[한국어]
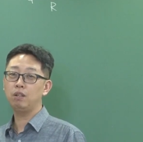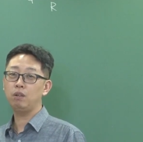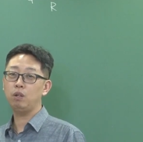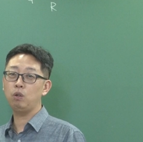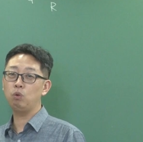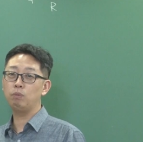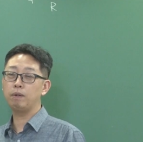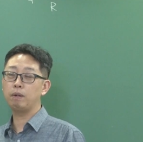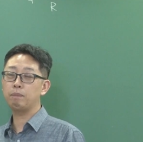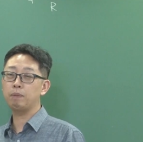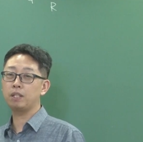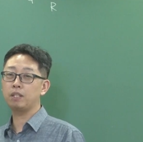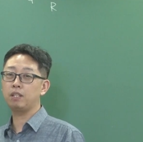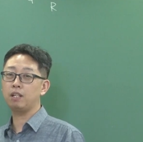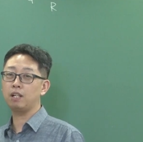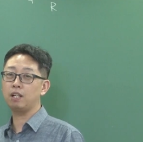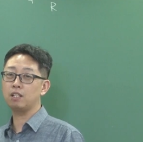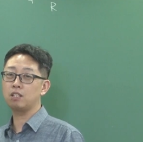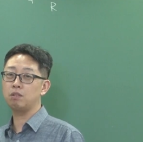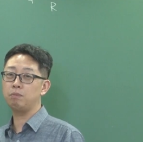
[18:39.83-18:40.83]
회로망
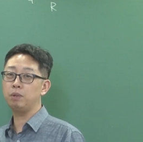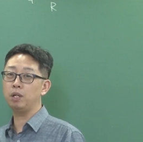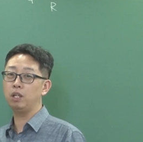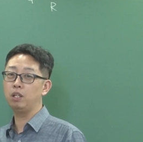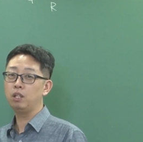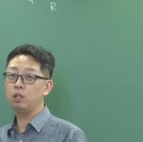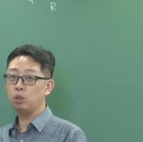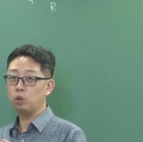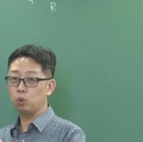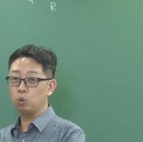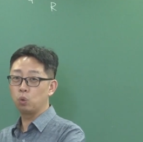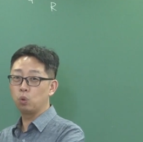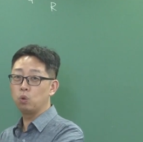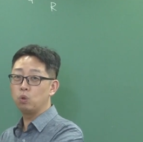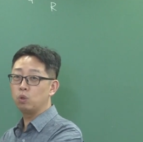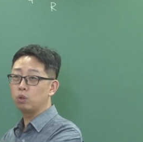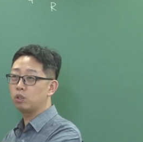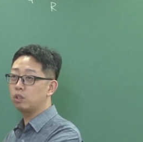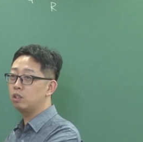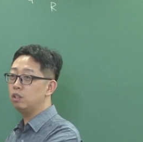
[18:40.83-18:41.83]
파트에 가시면
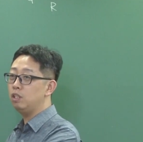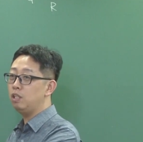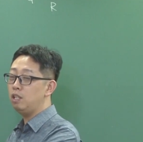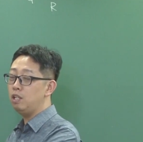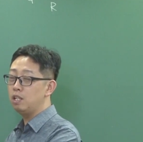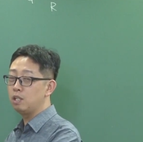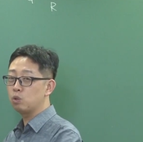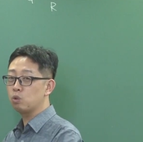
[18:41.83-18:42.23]
이런 것들